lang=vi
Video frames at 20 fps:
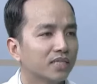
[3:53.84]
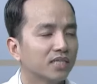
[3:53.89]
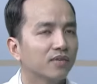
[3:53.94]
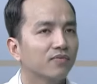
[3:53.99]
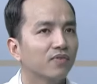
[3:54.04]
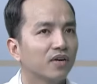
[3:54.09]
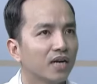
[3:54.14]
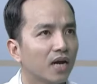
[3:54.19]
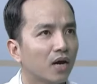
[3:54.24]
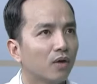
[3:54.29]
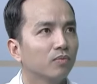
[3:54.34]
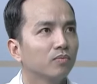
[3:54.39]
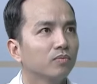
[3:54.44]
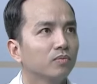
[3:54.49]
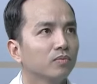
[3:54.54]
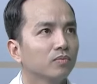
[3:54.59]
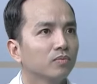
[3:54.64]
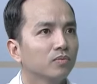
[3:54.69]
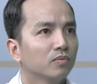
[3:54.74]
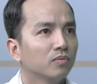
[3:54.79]
hạn chế vận động
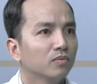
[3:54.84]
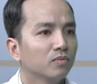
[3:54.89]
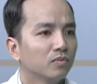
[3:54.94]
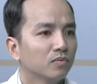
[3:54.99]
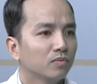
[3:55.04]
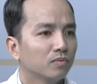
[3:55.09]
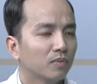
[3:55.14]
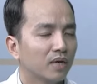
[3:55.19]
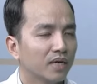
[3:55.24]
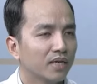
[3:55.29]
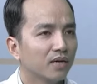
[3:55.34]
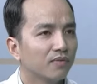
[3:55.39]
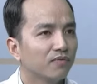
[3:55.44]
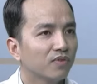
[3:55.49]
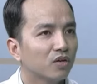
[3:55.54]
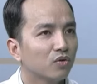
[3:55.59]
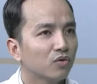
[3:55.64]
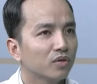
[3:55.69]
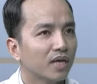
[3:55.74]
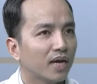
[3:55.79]
bệnh nhân
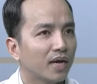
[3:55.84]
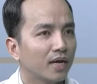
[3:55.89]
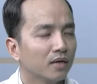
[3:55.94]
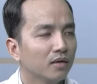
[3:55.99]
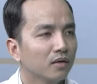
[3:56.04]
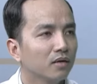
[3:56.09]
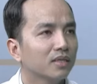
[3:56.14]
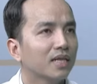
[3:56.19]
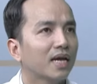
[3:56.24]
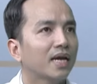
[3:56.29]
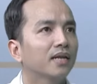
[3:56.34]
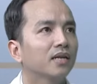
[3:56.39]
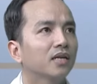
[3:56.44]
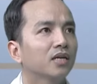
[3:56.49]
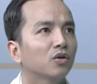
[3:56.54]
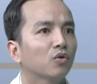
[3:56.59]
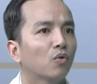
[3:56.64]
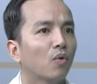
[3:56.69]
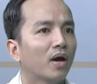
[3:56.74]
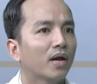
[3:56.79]
vẫn có thể đưa tay
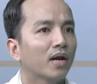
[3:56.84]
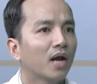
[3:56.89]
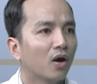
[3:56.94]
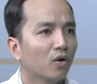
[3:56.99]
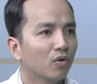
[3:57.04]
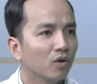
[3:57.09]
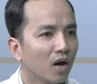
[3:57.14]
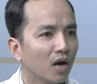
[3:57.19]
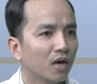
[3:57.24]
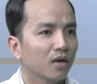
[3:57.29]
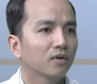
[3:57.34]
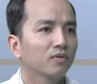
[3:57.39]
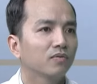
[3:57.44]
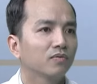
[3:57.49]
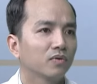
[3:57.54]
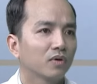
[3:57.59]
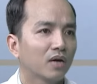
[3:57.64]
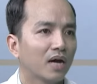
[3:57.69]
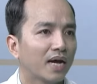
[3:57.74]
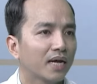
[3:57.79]
lên qua đầu được
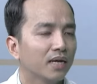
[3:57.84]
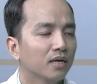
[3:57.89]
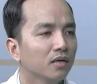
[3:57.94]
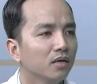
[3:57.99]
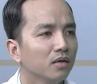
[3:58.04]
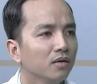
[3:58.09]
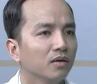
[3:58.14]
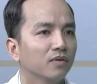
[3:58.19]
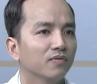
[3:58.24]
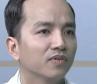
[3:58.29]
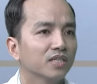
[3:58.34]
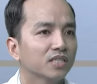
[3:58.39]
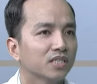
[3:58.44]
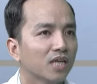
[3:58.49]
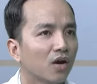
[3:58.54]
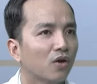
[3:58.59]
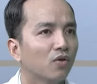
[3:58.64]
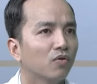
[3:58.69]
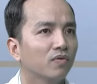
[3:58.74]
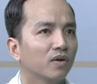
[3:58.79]
gãi lưng ở phía
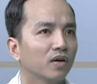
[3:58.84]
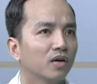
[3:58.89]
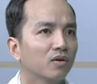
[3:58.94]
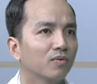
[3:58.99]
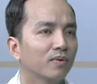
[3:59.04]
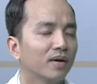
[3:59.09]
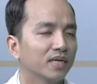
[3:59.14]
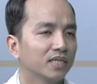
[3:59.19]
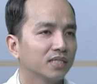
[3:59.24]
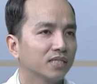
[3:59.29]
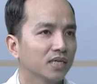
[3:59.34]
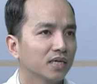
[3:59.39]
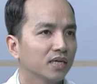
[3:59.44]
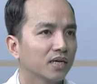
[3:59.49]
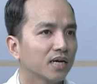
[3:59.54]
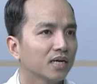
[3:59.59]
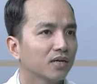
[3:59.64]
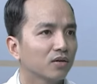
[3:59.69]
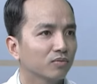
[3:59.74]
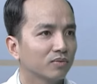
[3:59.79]
sau và không hạn
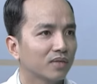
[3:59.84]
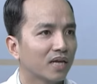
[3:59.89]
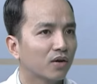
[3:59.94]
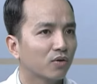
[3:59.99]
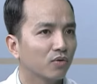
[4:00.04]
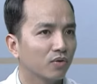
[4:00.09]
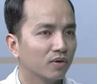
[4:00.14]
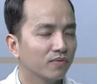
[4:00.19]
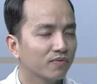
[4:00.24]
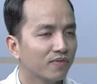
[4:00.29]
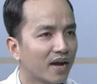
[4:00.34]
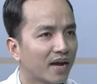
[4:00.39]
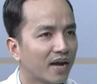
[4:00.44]
chế các động tác của khớp